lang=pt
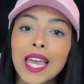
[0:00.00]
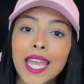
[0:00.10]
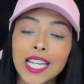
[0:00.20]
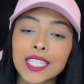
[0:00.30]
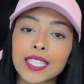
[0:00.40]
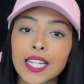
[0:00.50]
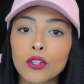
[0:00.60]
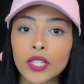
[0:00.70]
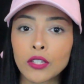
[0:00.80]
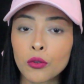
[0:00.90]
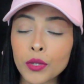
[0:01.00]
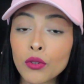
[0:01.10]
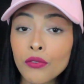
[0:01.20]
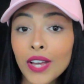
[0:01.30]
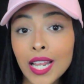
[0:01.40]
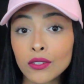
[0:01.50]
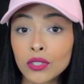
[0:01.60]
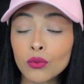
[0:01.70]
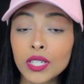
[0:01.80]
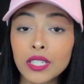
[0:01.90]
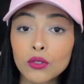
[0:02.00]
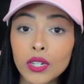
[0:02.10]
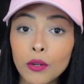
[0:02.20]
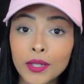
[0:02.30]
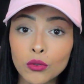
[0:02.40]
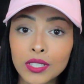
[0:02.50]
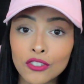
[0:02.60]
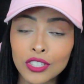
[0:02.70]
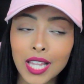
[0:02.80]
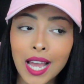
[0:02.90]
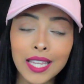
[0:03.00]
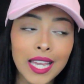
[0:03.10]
Eles entraram em contato comigo e falaram se eu não queria escolher umas coisas de lá.